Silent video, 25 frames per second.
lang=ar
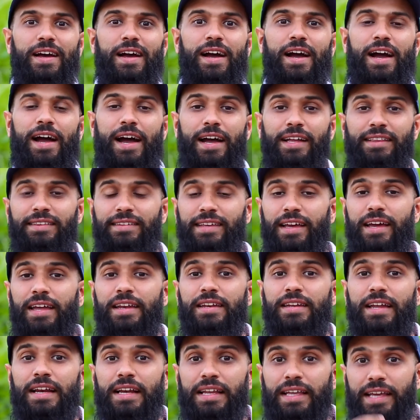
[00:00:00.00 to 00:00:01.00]
حتى
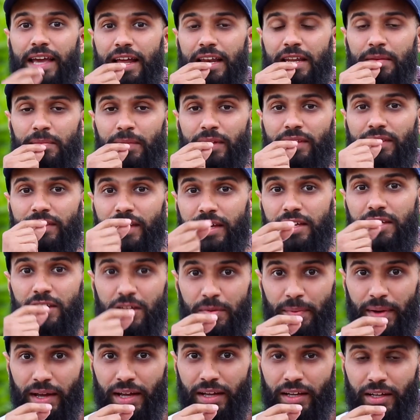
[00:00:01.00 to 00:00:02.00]
ان الكلمه
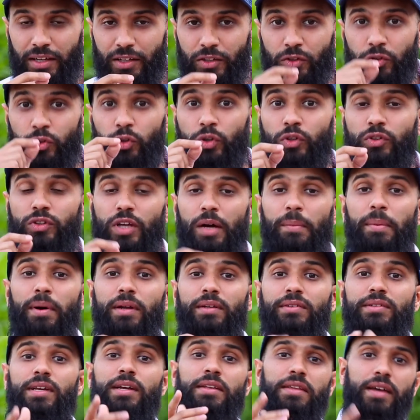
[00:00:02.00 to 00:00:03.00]
الطيبه
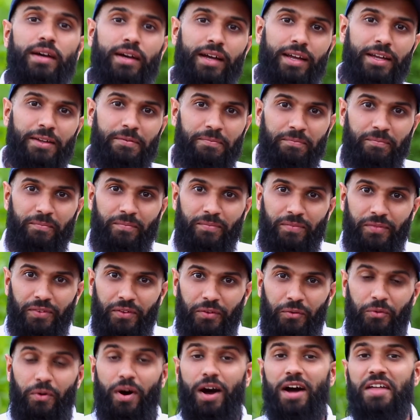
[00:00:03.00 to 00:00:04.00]
تعتبر صدقه
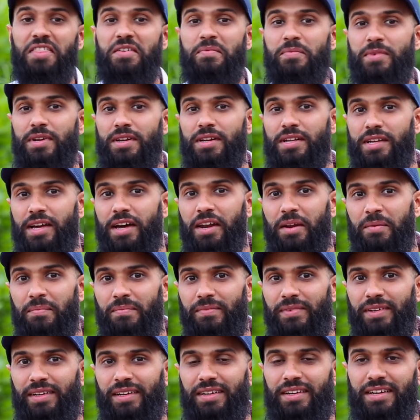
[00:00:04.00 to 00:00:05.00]
وهذا من الكرم
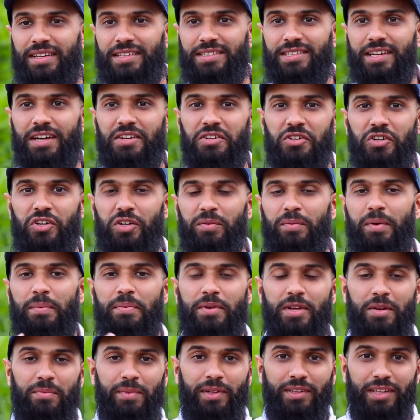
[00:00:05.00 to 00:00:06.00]
ان الانسان يكرمه
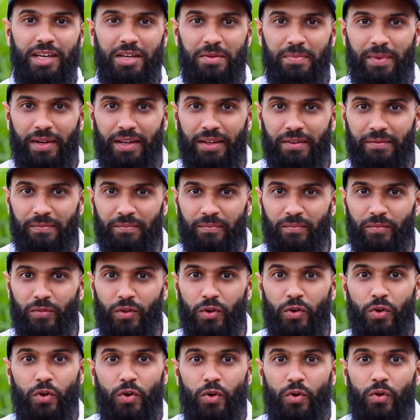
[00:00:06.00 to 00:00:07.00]
بكلمه طيبه
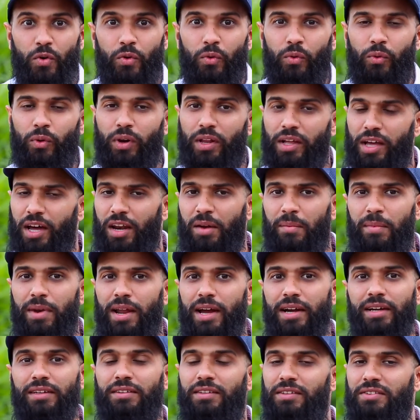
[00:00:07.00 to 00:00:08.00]
والكرم
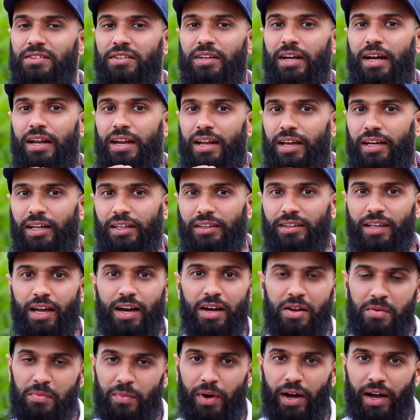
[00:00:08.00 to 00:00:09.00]
لا يقتصر على
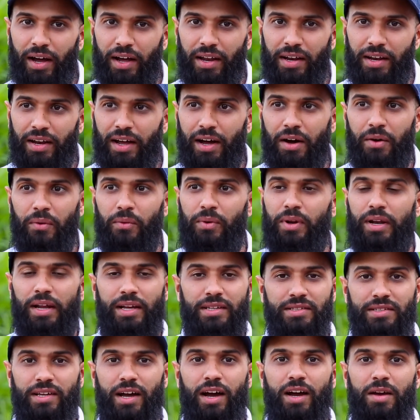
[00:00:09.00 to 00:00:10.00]
إعطاء المال أو
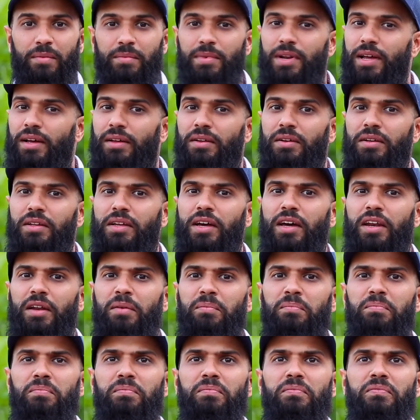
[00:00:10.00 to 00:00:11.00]
العزائم لا
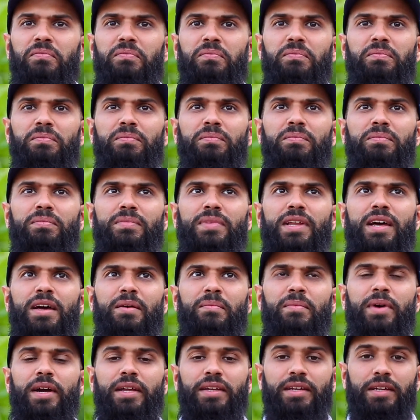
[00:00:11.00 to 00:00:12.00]
الكرم له
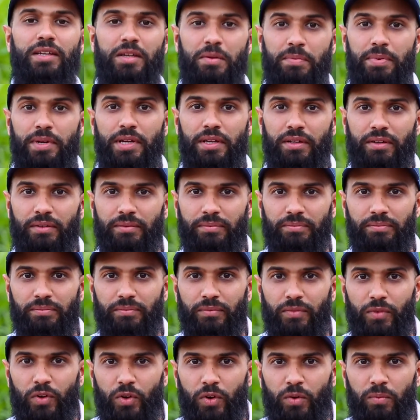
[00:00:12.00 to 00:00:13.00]
معنى كبير
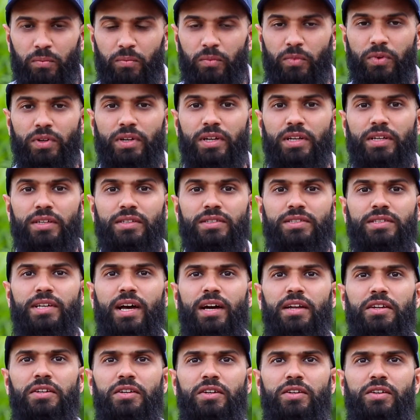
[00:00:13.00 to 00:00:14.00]
ممكن
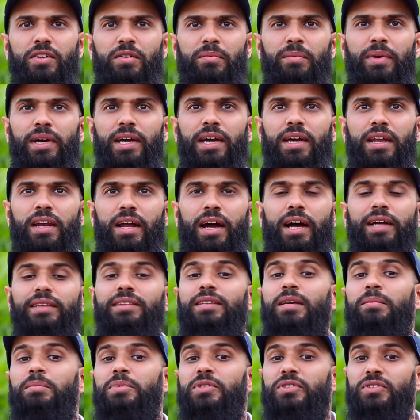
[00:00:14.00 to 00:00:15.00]
إنسان يكرم غيره
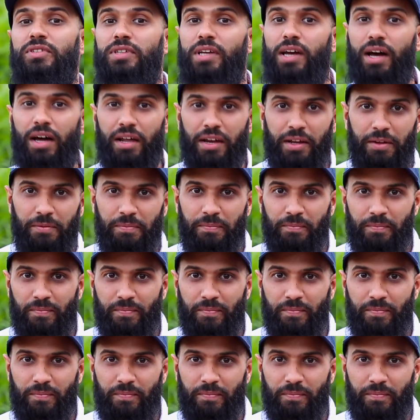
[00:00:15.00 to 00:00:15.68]
حتى بالزيارة